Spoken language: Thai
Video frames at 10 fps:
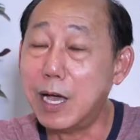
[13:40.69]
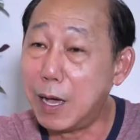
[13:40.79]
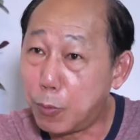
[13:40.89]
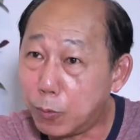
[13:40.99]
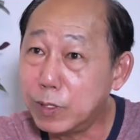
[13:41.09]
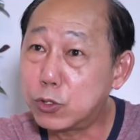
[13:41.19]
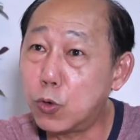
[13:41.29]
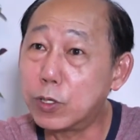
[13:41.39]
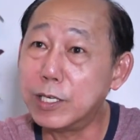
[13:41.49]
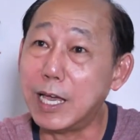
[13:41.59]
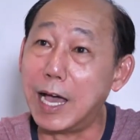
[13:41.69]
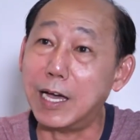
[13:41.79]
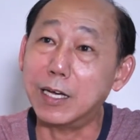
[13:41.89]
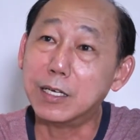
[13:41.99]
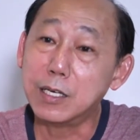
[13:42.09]
ไอ้ผมได้โชคดีอย่าง
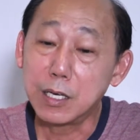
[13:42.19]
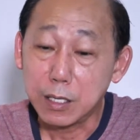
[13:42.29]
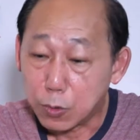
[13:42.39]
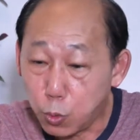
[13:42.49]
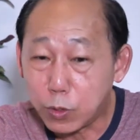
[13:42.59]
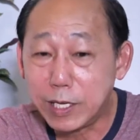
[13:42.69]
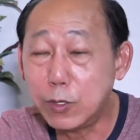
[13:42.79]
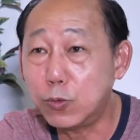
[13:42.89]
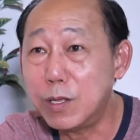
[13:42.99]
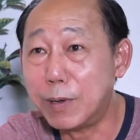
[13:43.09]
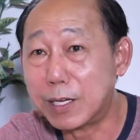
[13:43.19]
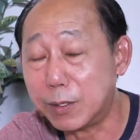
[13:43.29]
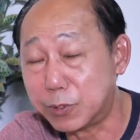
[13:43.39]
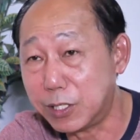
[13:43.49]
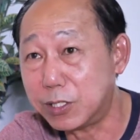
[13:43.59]
คุกคีอยู่นี่มาเกื
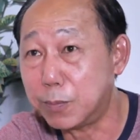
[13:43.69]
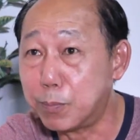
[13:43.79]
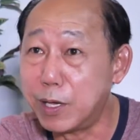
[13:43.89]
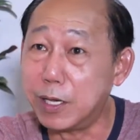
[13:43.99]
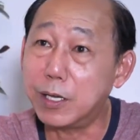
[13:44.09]
อบ 40 ปี